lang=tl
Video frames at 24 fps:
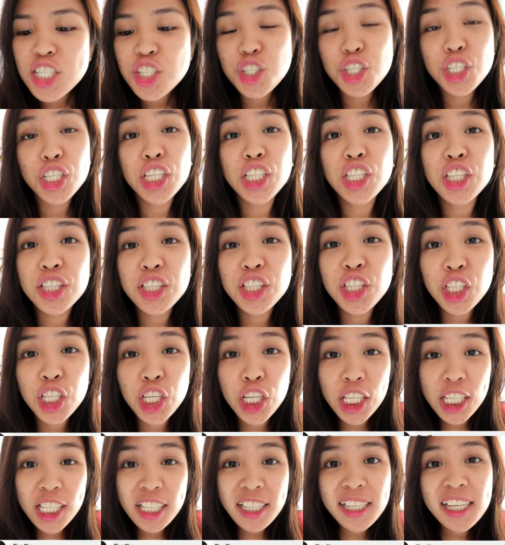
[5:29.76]
Si
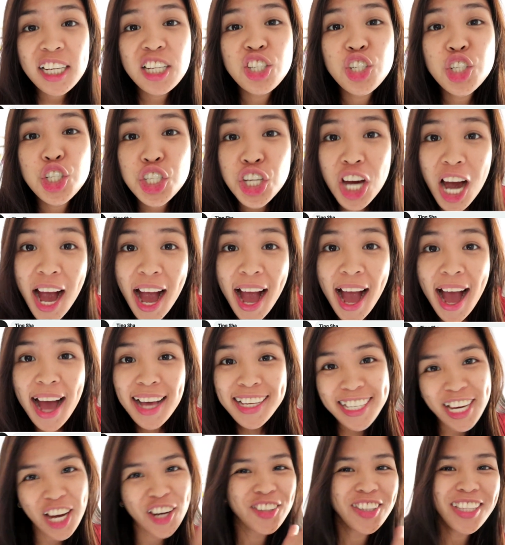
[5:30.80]
Ting siya.
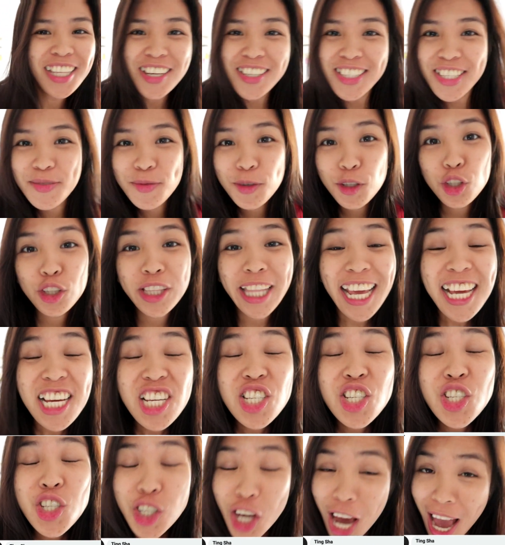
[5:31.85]
Shoutout dyan mo,
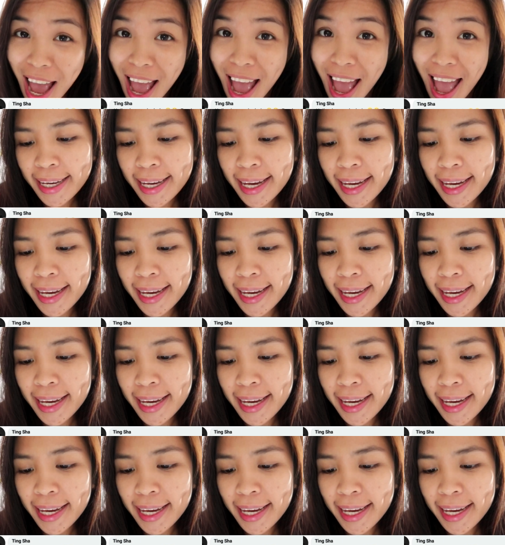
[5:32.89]
Ting Sha.